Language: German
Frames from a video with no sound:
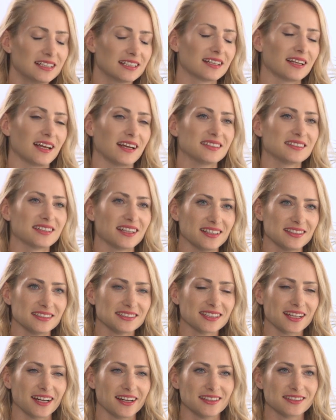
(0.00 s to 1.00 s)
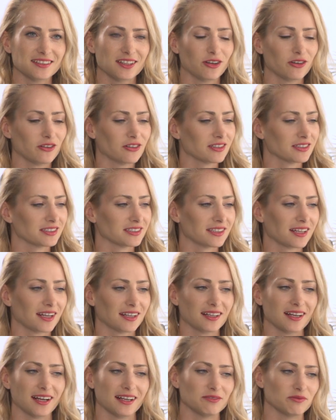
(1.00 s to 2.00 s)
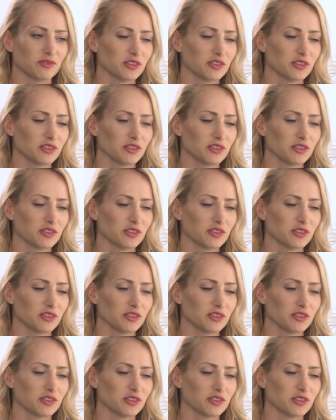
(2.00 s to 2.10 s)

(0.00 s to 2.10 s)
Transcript: Kleinteiligkeit auch. Ich kann kein